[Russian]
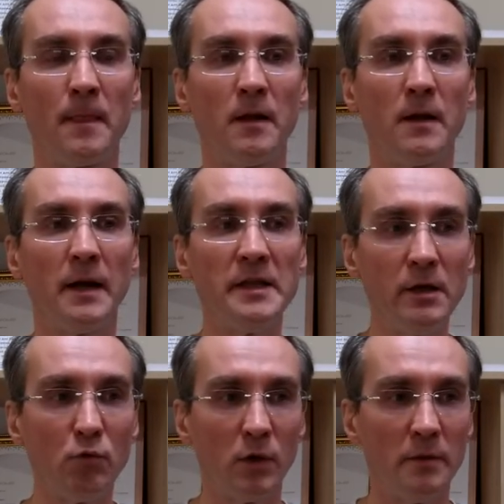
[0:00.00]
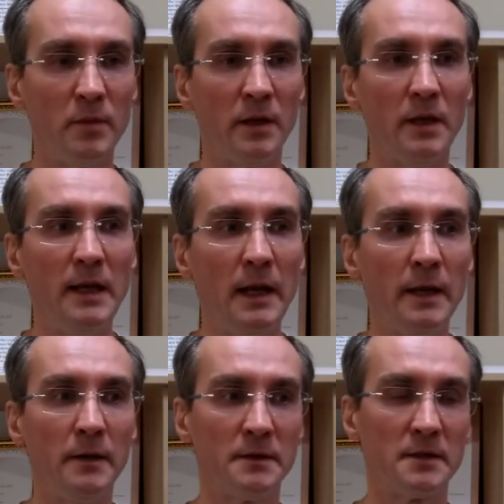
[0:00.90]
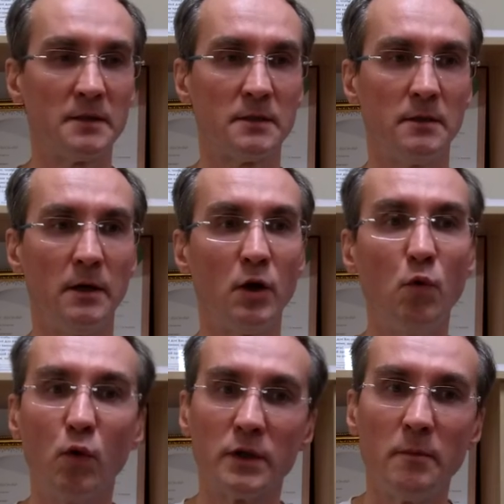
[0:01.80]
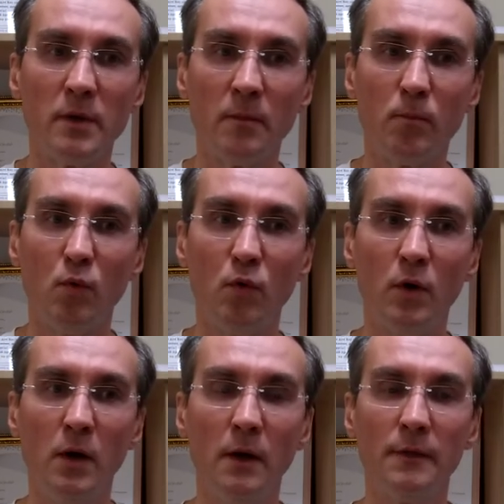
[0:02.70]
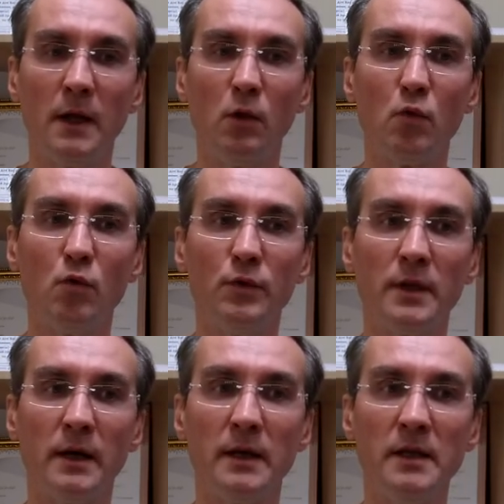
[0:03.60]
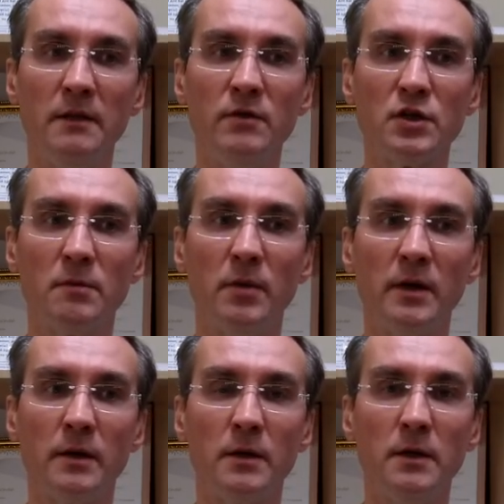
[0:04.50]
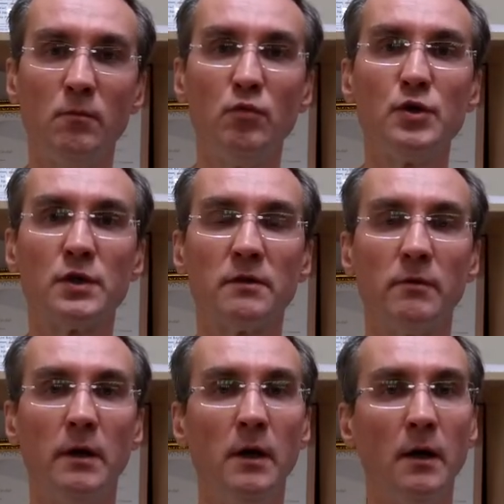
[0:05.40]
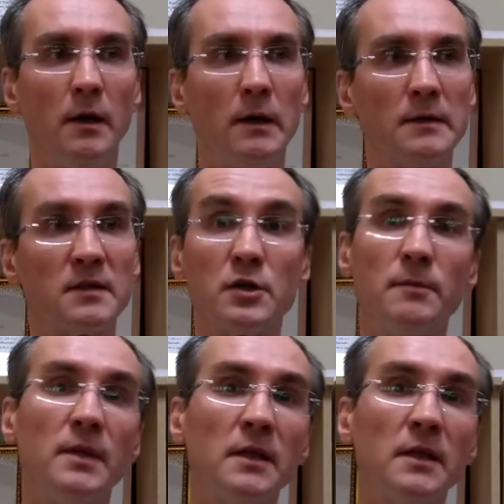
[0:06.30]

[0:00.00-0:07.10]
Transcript: каникулами или с льготами по налогу на недвижимое имущество, скажем, на